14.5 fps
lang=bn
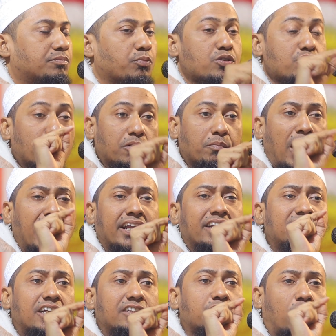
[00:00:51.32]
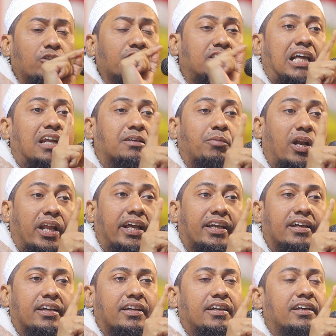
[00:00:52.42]
মুসলমানের যে সন্তান বলে
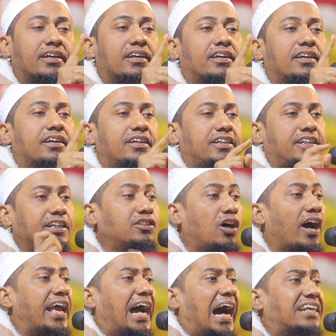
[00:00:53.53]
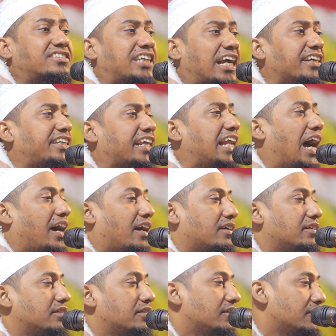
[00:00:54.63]
হৃদয়ে আর্জেন্টিনা
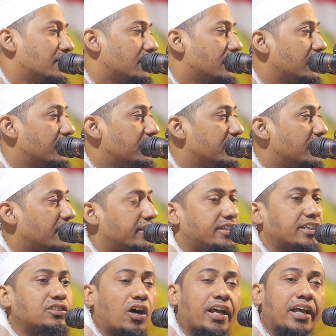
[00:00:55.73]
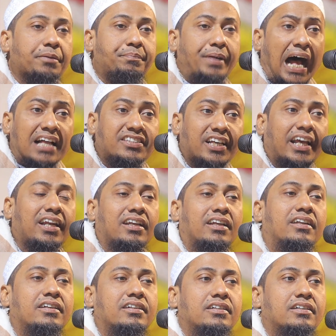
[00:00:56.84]
হৃদয়ে ব্রাজিল
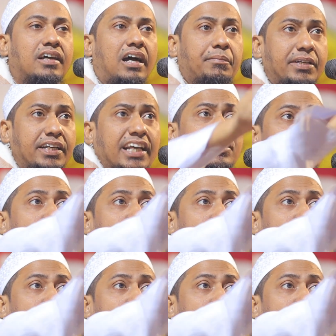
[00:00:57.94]
আমি নিজ